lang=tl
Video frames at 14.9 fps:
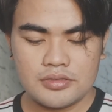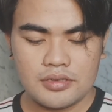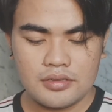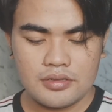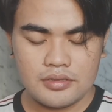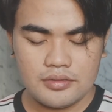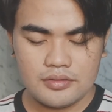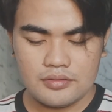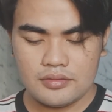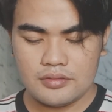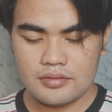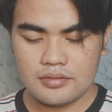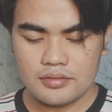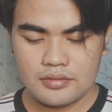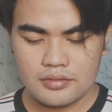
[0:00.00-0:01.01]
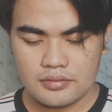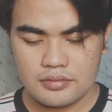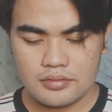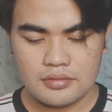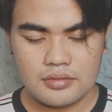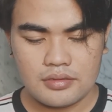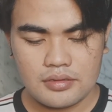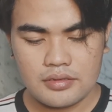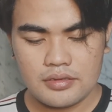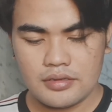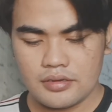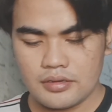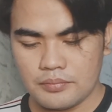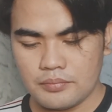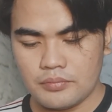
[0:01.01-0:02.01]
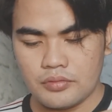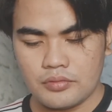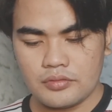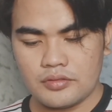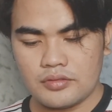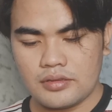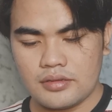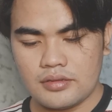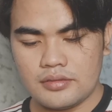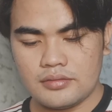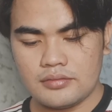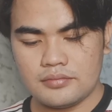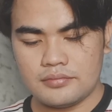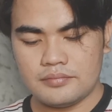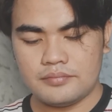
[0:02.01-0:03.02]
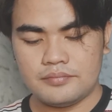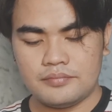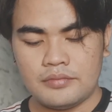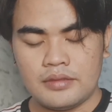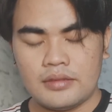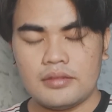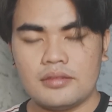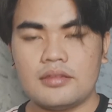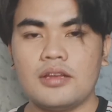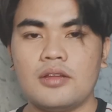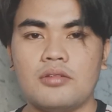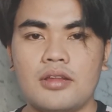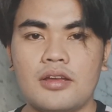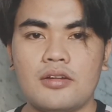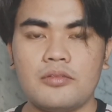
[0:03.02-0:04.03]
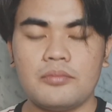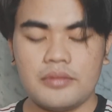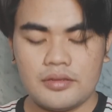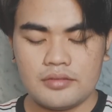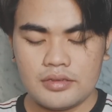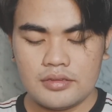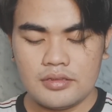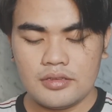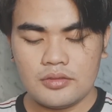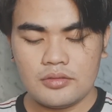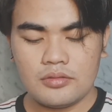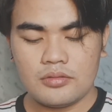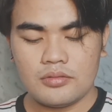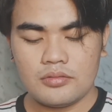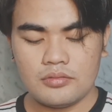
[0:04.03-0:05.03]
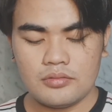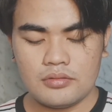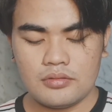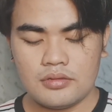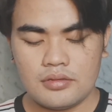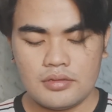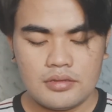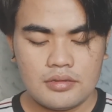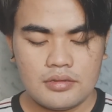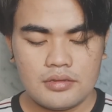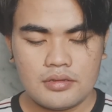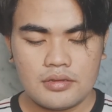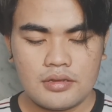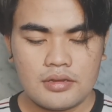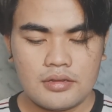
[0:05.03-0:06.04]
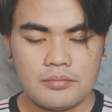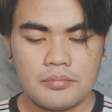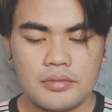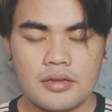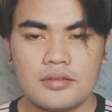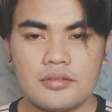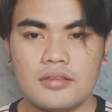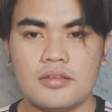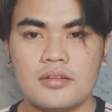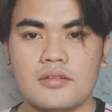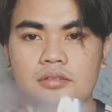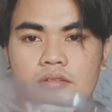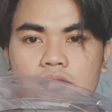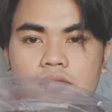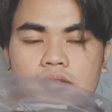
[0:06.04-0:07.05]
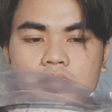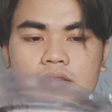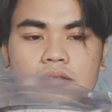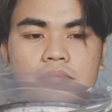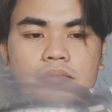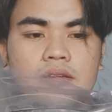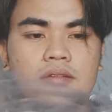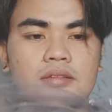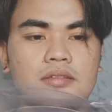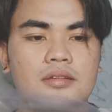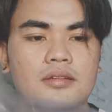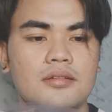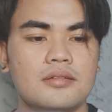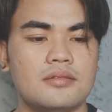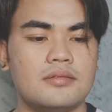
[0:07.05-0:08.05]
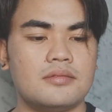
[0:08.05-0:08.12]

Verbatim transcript: siya guys at ang hirap buksan. Dahil wala akong mesa dito. Nag-unboxing ako nung walang mesa.